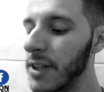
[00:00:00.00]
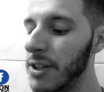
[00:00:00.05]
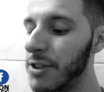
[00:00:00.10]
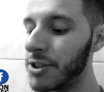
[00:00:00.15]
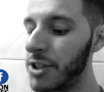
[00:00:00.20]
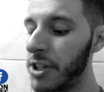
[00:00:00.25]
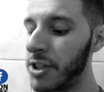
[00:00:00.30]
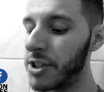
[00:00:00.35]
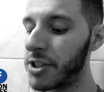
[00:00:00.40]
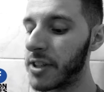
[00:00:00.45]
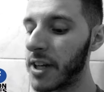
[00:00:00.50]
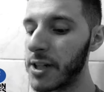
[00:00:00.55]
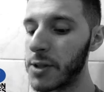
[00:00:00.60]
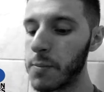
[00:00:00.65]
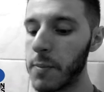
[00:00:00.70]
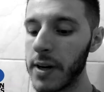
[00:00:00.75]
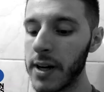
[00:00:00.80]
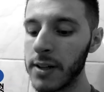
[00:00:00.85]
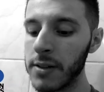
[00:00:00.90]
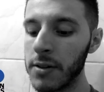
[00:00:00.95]
A gente tá
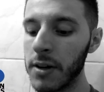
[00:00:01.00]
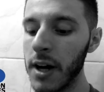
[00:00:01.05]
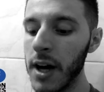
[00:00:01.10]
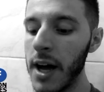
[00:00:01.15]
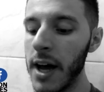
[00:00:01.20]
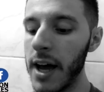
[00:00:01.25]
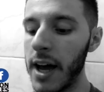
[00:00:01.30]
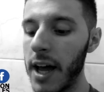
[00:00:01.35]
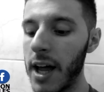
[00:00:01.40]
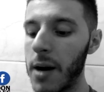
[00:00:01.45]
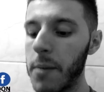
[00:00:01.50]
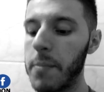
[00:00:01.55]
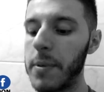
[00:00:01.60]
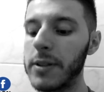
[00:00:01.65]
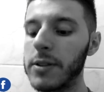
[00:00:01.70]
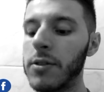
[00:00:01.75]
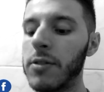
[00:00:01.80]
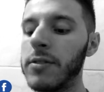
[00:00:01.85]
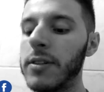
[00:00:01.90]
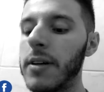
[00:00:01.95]
esperando El
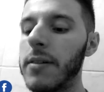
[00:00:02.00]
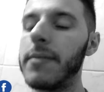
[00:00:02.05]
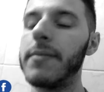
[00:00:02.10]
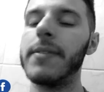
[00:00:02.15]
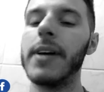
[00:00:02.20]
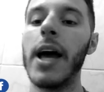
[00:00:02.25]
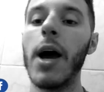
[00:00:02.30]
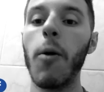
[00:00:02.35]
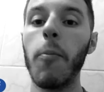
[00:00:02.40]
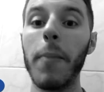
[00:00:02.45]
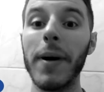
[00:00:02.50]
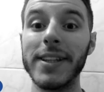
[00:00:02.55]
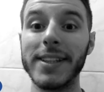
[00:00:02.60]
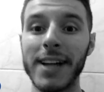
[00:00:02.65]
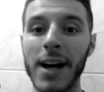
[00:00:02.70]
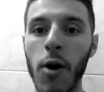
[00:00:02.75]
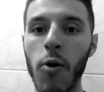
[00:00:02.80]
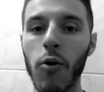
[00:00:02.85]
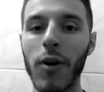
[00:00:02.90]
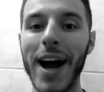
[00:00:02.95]
Patron da... É o
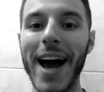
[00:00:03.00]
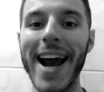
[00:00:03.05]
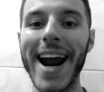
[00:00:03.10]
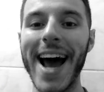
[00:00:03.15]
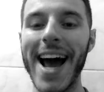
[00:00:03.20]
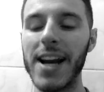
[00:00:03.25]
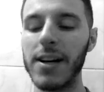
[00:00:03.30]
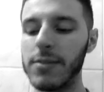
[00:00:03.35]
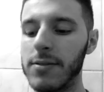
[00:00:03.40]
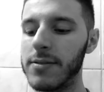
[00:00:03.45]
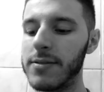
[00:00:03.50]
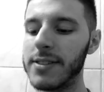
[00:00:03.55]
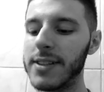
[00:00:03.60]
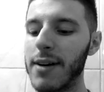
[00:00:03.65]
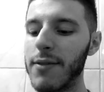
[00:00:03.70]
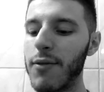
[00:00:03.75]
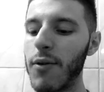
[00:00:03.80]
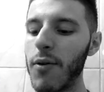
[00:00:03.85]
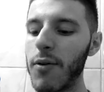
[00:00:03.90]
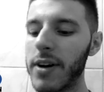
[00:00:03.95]
patrão, caralho, da
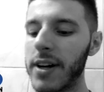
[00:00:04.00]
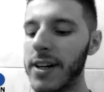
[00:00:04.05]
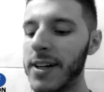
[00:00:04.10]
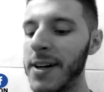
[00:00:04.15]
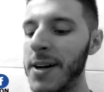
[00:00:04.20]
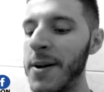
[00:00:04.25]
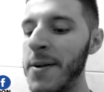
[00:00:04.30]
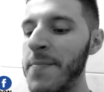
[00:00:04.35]
Volker.